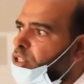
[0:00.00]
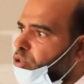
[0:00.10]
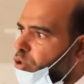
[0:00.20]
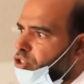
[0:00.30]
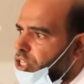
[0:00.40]

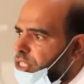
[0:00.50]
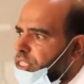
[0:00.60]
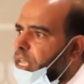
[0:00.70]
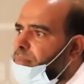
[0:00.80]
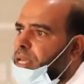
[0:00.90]
تحجز
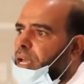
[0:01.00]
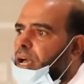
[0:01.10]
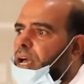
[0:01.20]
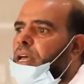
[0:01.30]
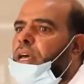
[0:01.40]

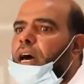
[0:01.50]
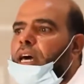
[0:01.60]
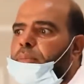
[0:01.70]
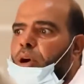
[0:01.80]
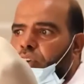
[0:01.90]
الذبيحة
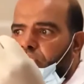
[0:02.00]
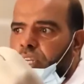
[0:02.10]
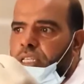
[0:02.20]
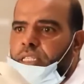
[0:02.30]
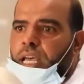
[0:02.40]

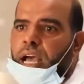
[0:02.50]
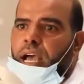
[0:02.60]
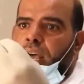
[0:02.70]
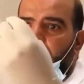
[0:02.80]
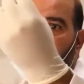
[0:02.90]
24
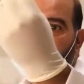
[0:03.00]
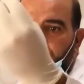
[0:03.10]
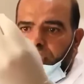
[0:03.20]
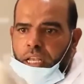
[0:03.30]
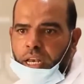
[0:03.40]
ساعة
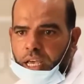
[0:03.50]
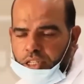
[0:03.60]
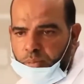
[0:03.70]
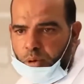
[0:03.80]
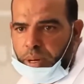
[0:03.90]
في
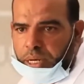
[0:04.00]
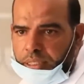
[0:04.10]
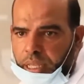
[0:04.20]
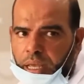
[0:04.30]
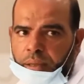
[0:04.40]
ثلاجة
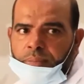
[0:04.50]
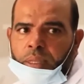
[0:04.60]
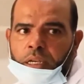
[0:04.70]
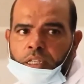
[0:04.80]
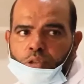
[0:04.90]
مبردة
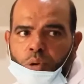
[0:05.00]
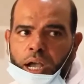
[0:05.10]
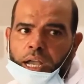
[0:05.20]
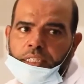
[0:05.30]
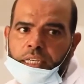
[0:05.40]
عند
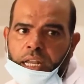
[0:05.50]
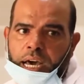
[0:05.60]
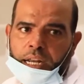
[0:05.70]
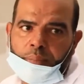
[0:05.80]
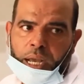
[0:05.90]
واحد إلى
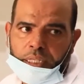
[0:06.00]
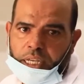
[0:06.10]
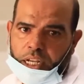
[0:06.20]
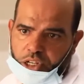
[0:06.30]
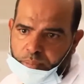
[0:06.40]
أربعة
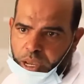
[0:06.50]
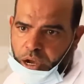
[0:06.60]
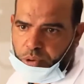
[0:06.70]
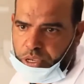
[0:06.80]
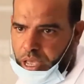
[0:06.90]
درجة
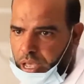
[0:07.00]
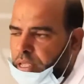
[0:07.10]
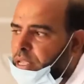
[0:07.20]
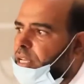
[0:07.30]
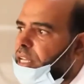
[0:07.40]
مئوية
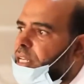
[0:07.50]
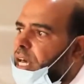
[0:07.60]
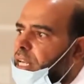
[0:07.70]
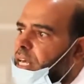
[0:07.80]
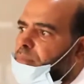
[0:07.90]

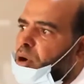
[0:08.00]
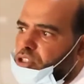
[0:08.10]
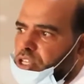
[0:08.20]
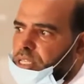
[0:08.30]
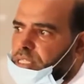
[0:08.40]
خلال
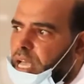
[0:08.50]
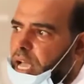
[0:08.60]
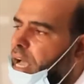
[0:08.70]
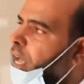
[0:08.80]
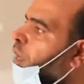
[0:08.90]
24
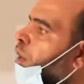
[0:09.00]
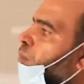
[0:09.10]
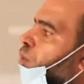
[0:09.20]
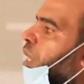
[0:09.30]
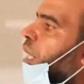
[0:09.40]
ساعة
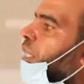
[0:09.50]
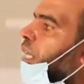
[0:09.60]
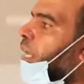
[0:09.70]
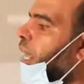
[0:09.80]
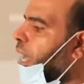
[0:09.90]

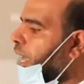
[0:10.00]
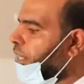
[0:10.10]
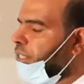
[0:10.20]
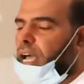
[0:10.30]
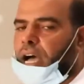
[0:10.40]
مسلط
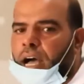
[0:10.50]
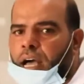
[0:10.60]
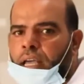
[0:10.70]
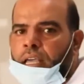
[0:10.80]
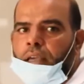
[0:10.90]
عليها
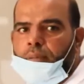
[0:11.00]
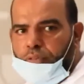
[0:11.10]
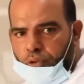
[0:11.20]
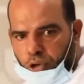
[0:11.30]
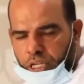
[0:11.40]
إضاءة
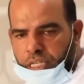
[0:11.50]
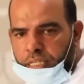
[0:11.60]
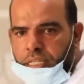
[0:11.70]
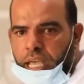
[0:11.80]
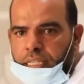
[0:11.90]

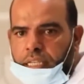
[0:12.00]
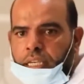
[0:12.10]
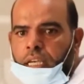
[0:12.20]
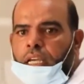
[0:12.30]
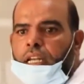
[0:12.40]
الفلوريسنت
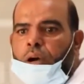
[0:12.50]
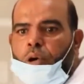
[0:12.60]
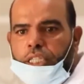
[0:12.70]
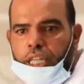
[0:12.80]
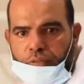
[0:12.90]
هذه
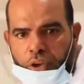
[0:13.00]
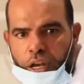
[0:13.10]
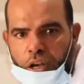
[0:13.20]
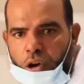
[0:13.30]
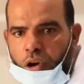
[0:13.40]
لو
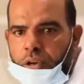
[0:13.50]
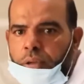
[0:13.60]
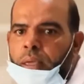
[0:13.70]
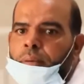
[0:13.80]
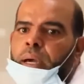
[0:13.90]
اختفى اللون
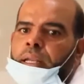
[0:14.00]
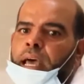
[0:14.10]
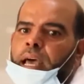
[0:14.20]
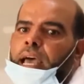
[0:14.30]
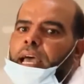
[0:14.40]

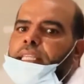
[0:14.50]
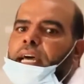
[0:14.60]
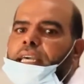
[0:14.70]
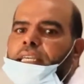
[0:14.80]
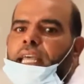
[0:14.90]
معناها
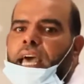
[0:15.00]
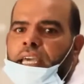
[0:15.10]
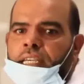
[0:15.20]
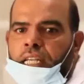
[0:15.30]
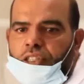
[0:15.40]
هذا
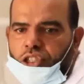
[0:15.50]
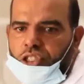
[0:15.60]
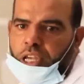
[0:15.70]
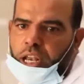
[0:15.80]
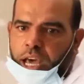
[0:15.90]
غذائي
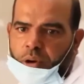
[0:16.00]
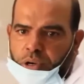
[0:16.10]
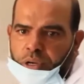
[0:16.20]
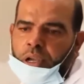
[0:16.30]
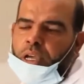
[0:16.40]
نتيجة
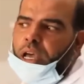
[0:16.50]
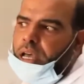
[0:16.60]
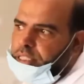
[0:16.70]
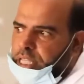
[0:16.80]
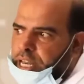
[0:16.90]
تلاون
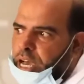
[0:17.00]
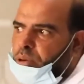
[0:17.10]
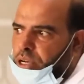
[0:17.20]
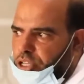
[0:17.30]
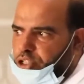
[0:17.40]
آه،
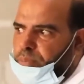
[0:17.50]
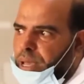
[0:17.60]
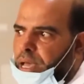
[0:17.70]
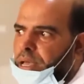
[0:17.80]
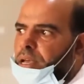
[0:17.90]
تناول
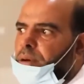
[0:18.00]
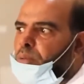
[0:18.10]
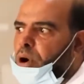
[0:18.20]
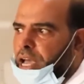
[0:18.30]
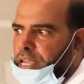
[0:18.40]
عشبة
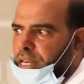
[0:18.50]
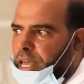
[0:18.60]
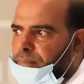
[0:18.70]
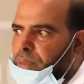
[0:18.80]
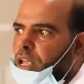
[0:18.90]

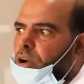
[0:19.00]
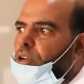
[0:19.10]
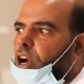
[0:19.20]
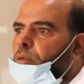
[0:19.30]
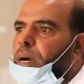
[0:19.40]
معينة
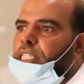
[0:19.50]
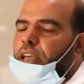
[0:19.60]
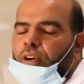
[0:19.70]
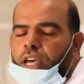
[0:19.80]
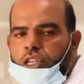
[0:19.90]
ولو ما
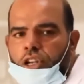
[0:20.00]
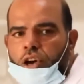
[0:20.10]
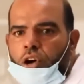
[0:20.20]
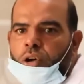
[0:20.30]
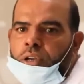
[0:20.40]
اختفاش
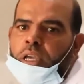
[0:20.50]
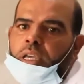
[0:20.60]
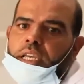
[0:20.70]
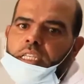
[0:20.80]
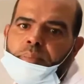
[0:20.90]
اللون
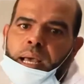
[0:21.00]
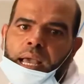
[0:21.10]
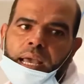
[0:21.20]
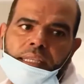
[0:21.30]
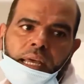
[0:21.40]

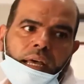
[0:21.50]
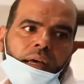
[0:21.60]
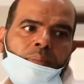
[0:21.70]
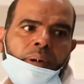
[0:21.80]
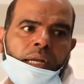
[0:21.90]
يصبح هذا
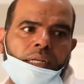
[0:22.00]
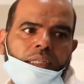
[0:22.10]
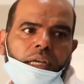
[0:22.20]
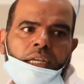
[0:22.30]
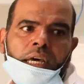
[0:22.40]
مرض
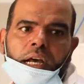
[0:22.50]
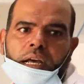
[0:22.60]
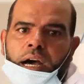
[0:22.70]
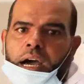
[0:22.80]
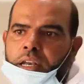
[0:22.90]

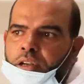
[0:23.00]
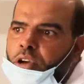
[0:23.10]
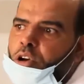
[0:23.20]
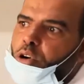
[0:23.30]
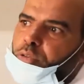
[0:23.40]
اليرقان
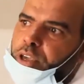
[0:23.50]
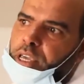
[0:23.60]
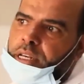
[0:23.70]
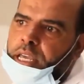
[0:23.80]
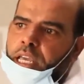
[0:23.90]

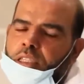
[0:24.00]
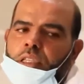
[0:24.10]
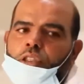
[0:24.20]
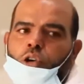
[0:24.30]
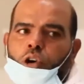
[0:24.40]
وفيه هنا
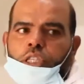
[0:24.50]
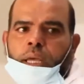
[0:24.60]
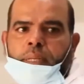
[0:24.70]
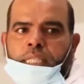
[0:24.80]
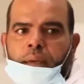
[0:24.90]

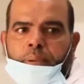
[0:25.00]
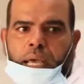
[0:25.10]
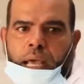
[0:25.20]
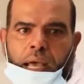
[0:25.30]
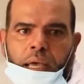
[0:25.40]
تعدم
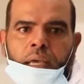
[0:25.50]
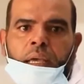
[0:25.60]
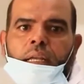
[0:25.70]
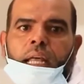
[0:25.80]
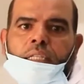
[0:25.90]
الذبيحة
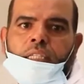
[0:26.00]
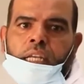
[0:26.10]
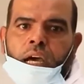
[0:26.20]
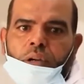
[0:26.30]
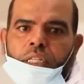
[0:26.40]
لا
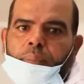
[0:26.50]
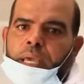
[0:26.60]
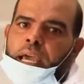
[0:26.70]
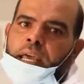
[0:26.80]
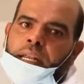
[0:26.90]
تتناول
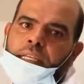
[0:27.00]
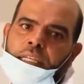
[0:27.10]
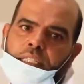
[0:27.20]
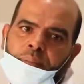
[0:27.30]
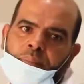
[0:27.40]
الذبيحة يعني
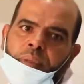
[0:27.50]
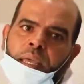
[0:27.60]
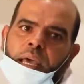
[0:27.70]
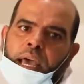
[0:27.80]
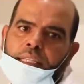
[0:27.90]
يتم
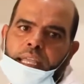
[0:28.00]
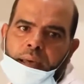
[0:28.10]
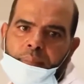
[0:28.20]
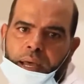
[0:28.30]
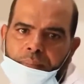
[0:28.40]

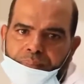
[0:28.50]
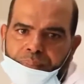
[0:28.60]
إعدامها